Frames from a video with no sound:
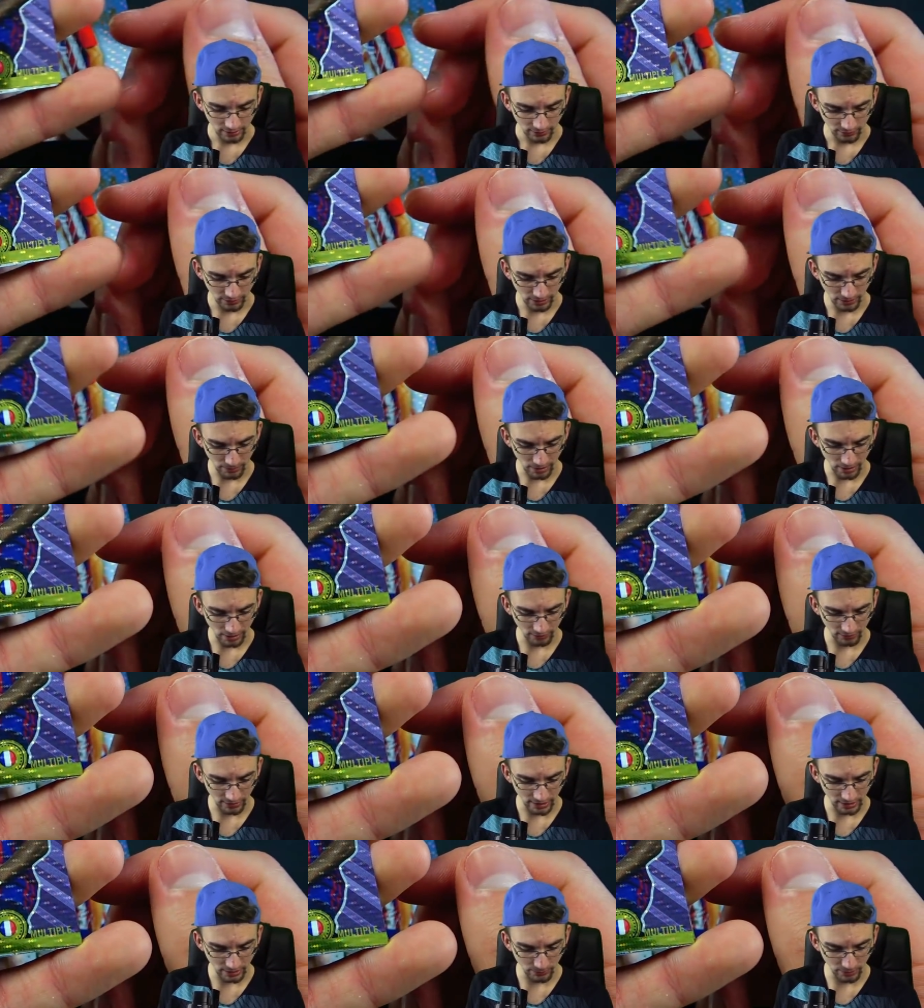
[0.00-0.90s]
Wir
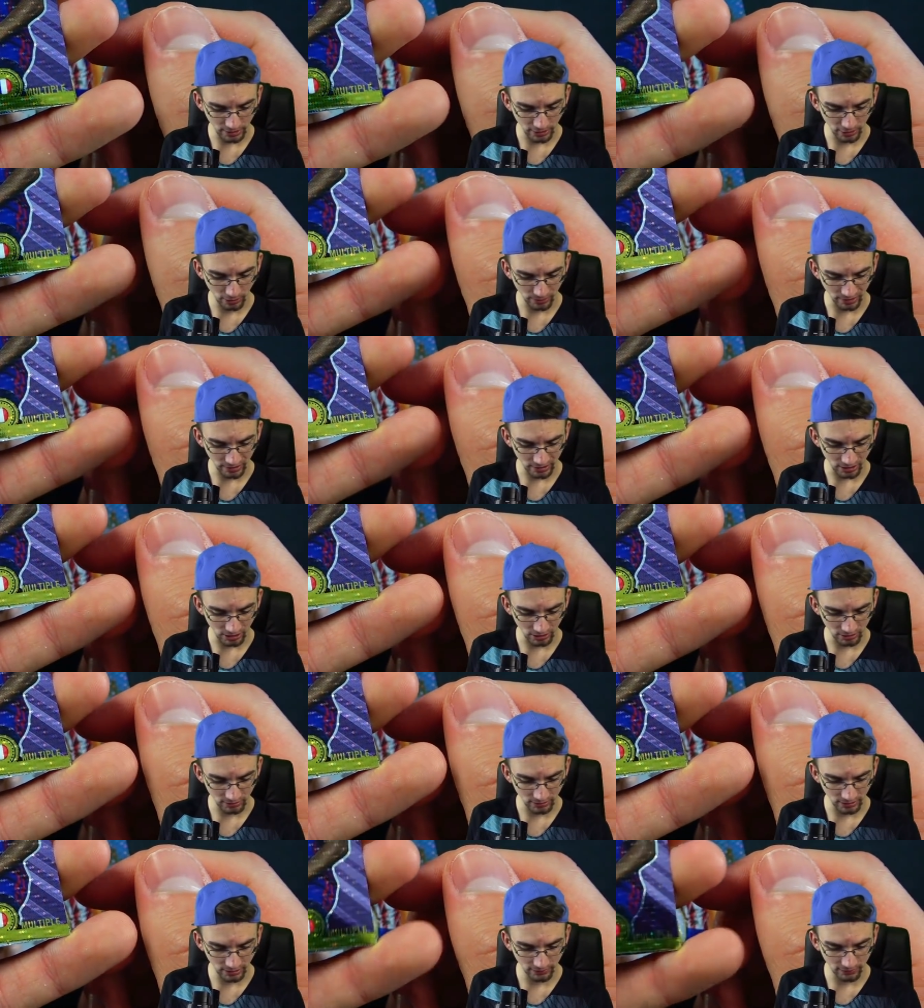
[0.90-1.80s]
machen weiter mit Club
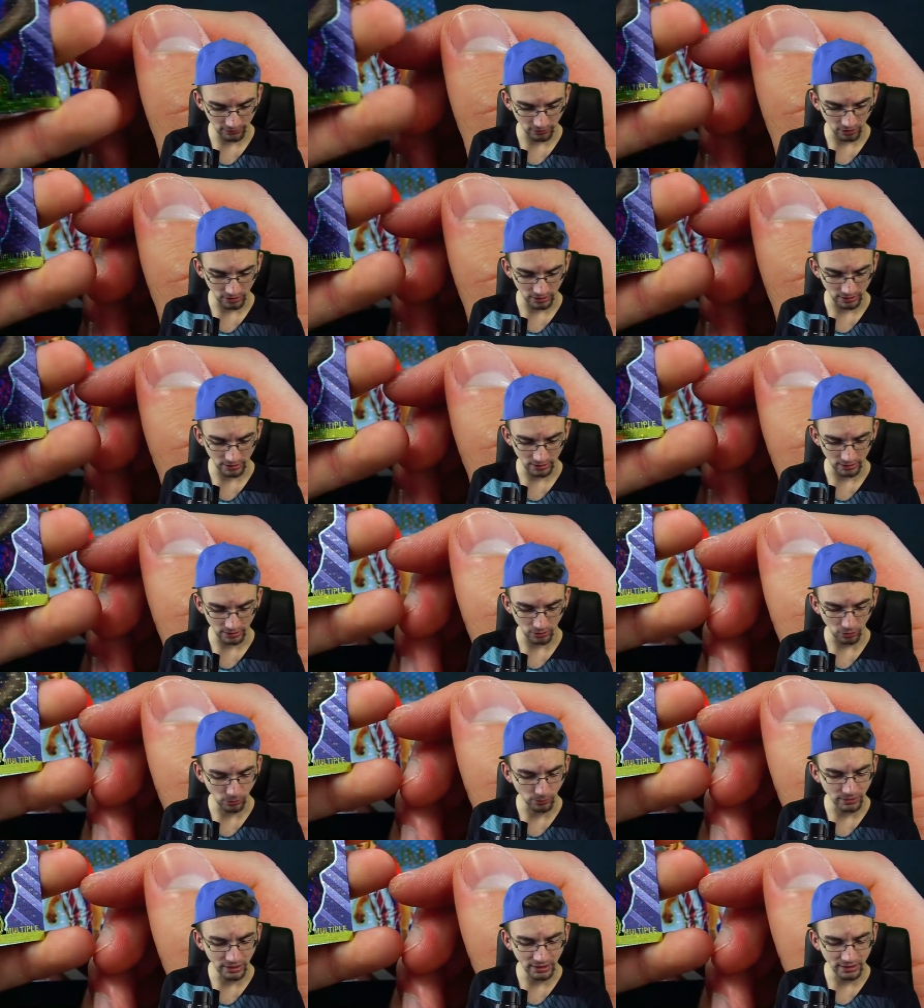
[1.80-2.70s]
Country von
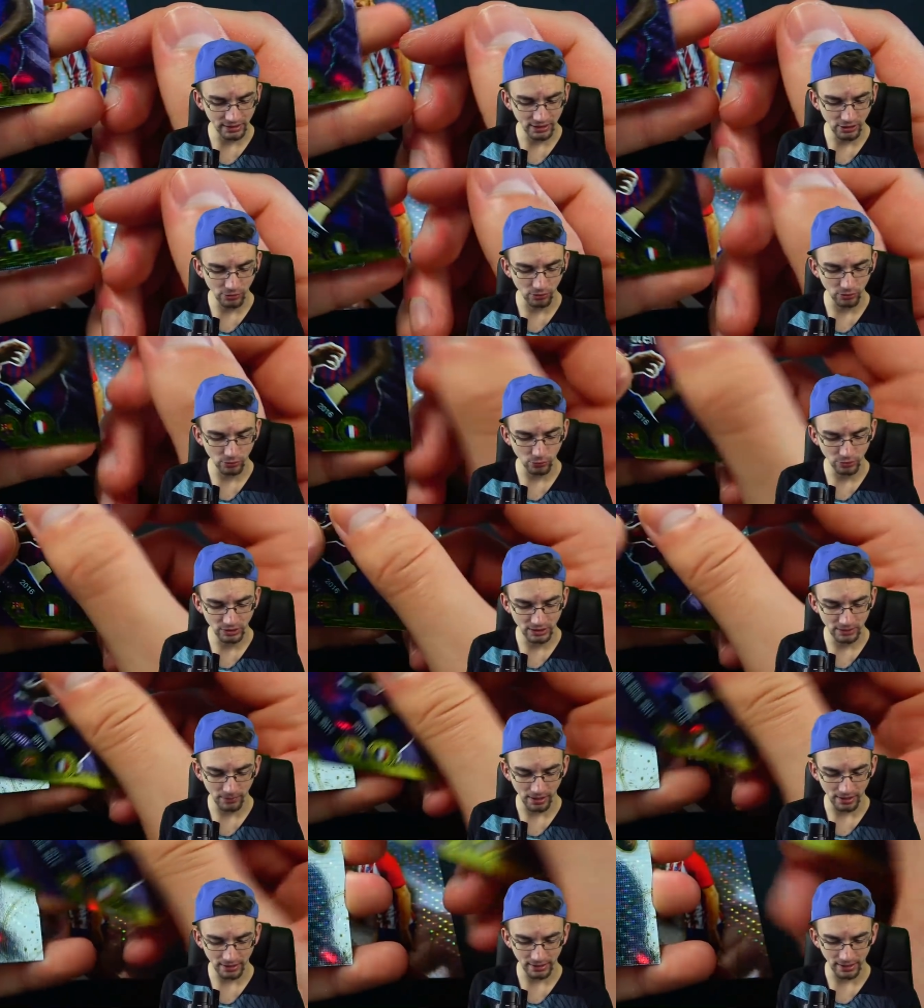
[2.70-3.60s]
Umtiti und
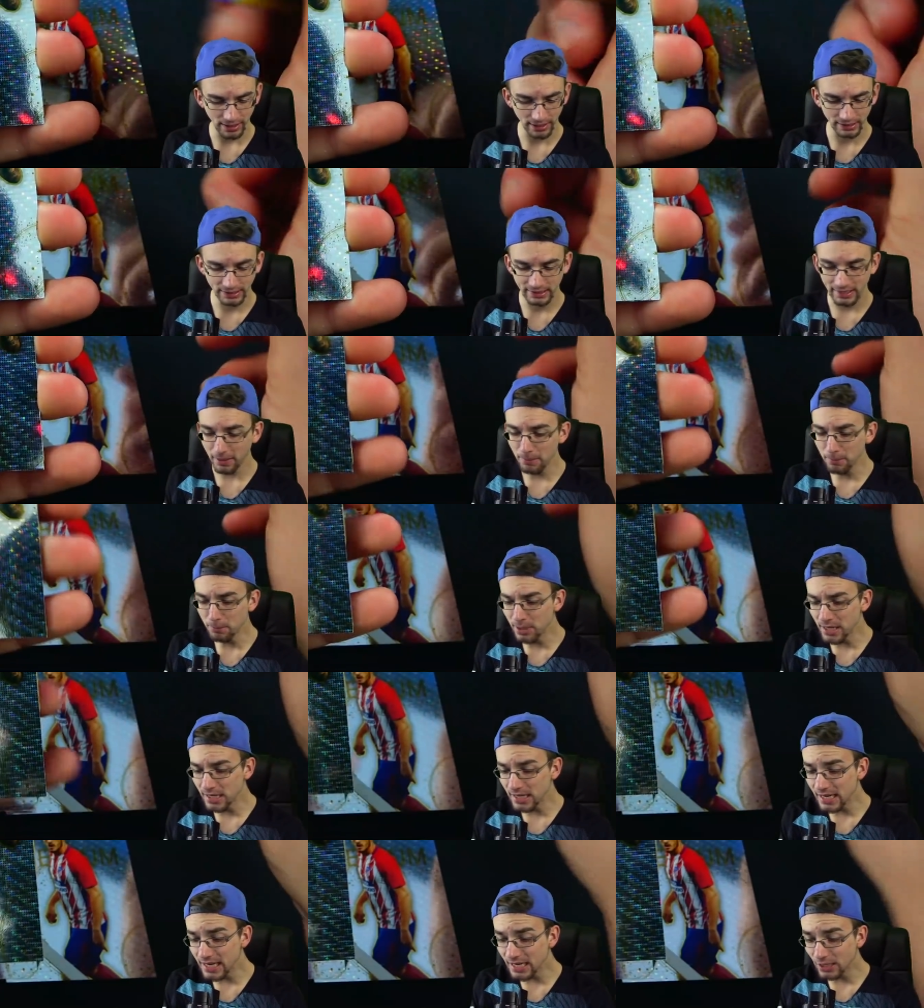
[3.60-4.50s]
Usman äh,
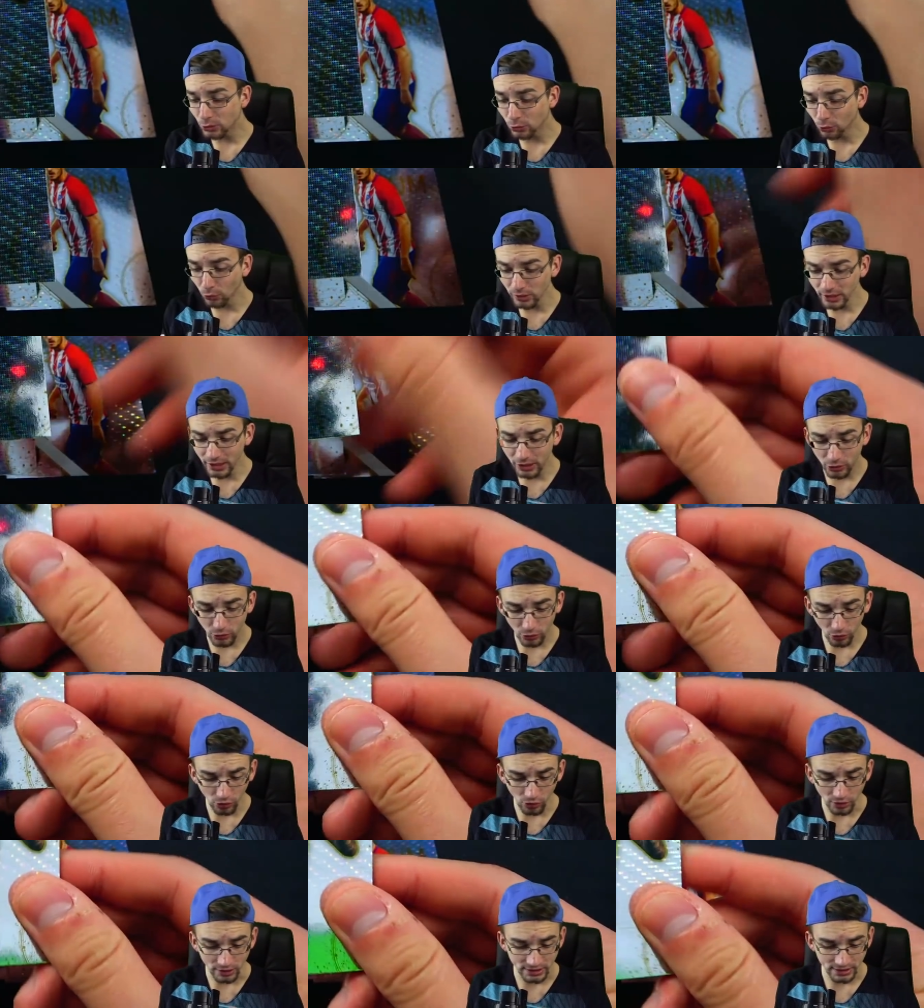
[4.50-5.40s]
Dembele, Toni
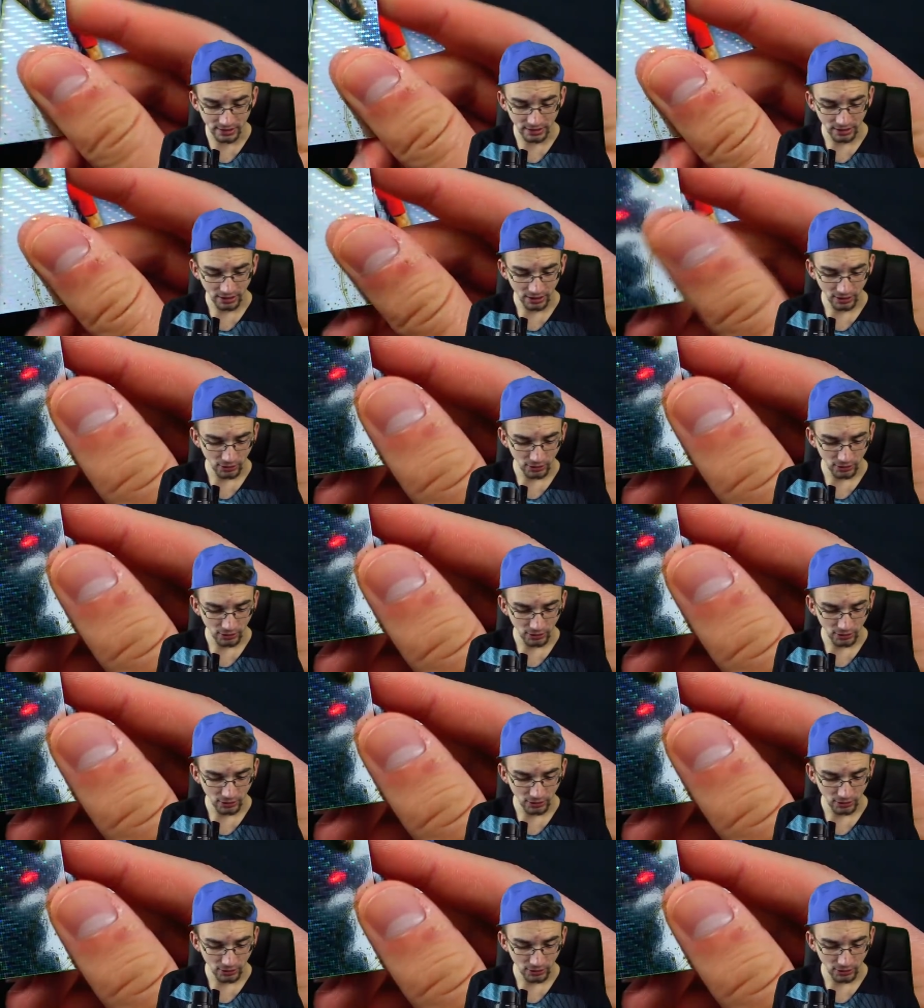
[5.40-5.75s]
Kroos.